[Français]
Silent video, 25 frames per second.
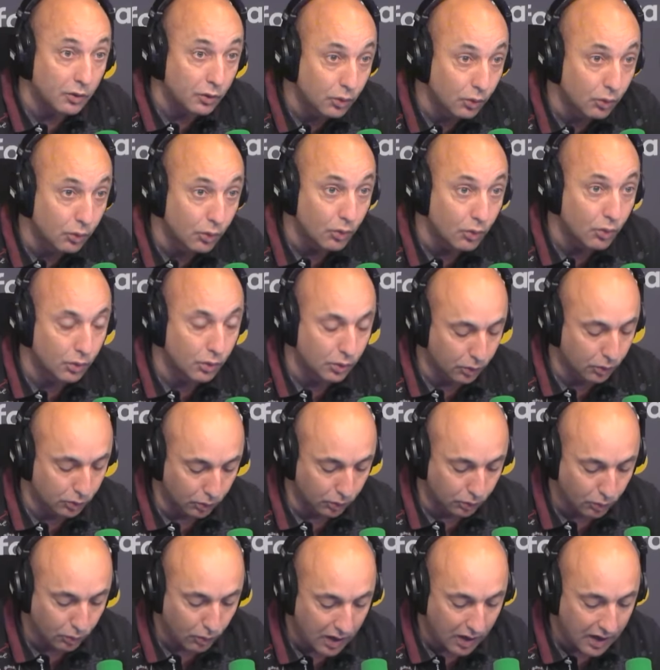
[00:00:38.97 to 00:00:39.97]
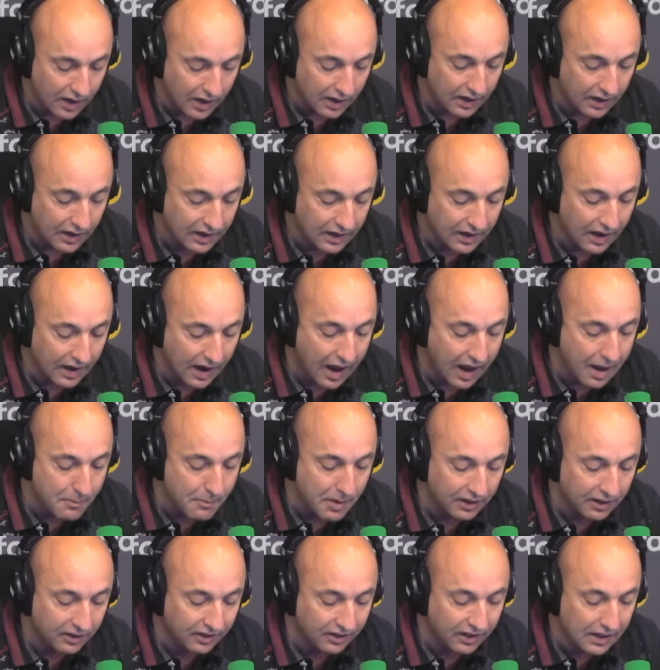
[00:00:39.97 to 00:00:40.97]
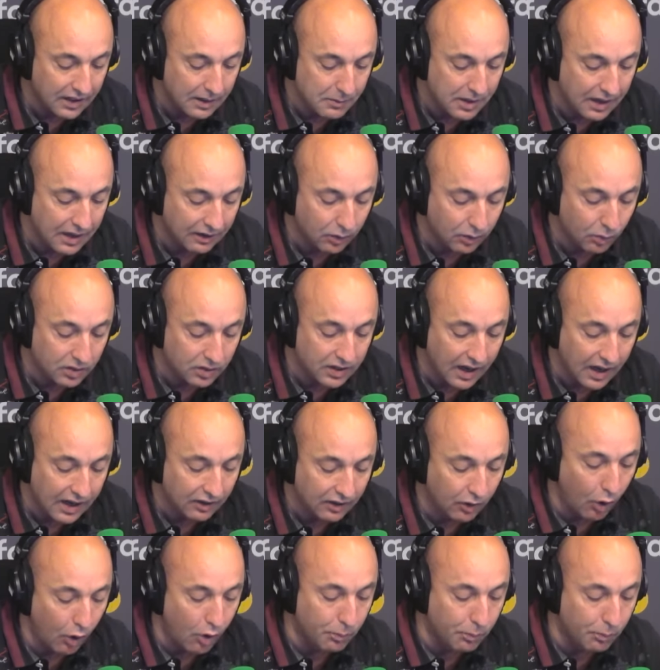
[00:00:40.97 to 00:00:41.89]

2 au lieu de 3 et un match à élimination directe.